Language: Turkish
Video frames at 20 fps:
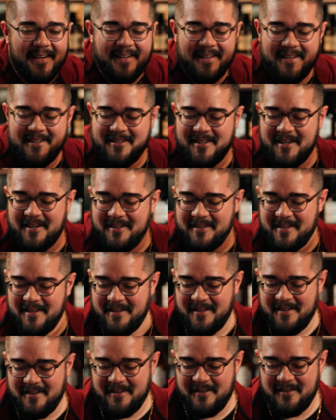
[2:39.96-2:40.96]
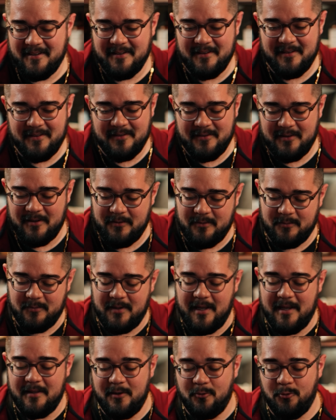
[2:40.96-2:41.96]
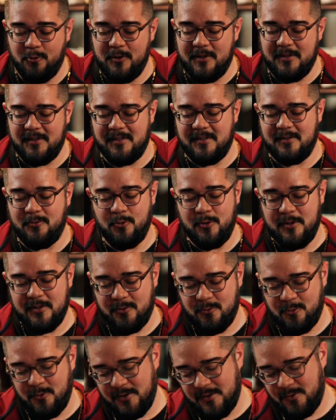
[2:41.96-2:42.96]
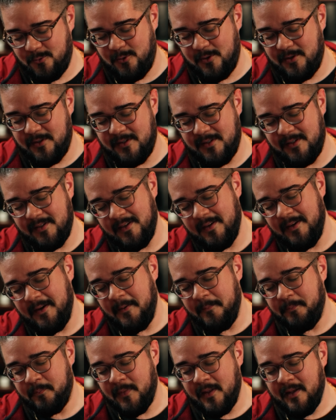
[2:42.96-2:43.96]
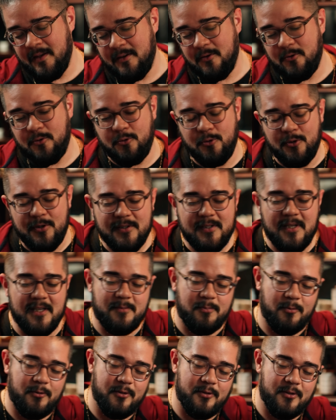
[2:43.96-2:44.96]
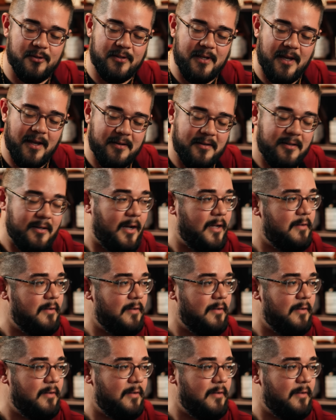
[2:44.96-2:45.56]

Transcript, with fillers: arkadaşlar. E, neydi? Queens? Queens, Queens, Queens. Queens has blossomed. Queens evet. has blossomed. Yani